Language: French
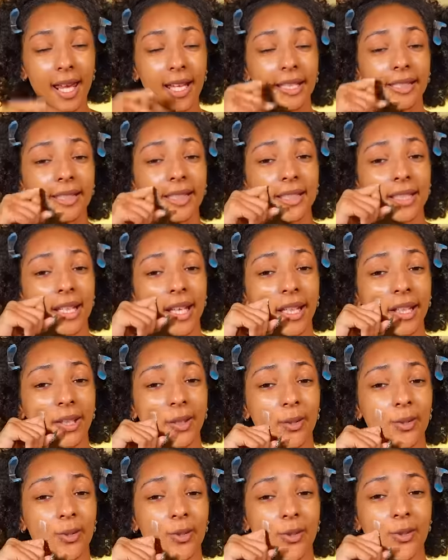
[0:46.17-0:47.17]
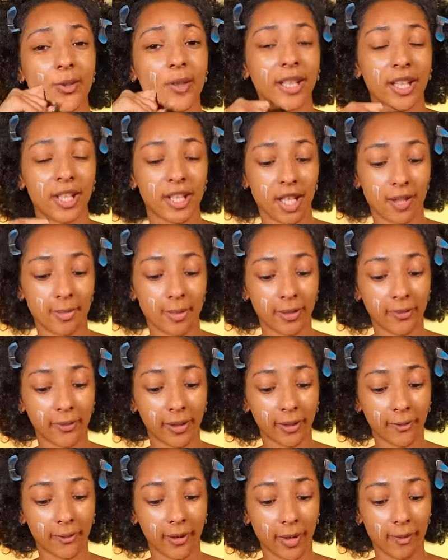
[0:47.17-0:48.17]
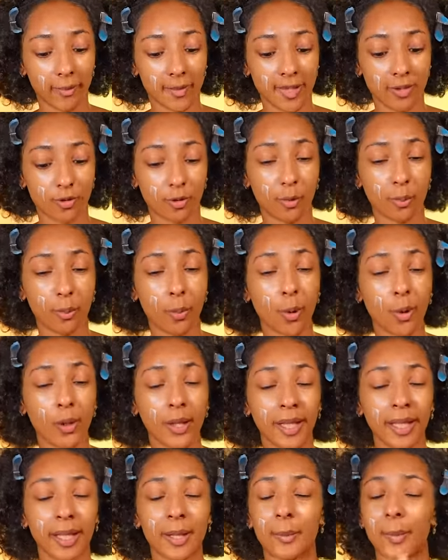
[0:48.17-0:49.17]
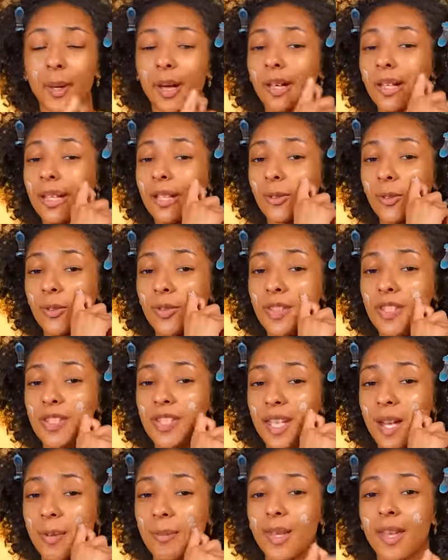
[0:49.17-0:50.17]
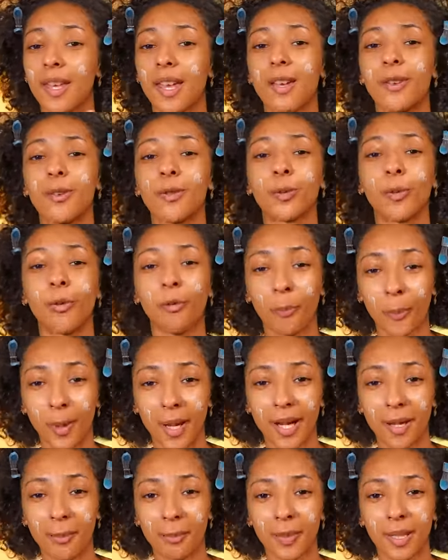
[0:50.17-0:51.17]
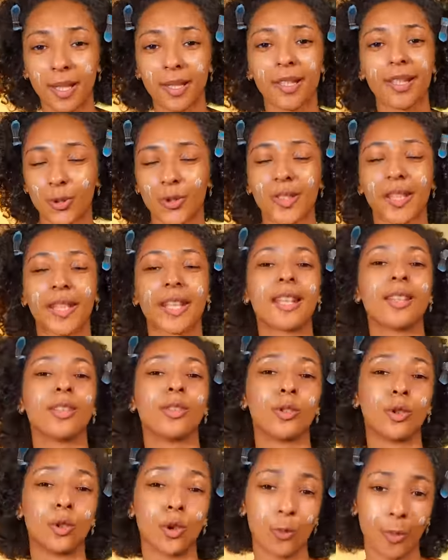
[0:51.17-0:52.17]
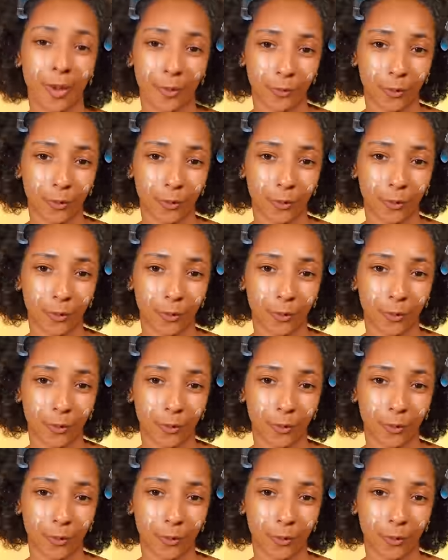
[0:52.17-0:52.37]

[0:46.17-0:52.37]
Elle a déclaré que je ne serais jamais une vraie femme si je ne procréais pas et que si jamais elle ne trouve pas la paix, ce serait ma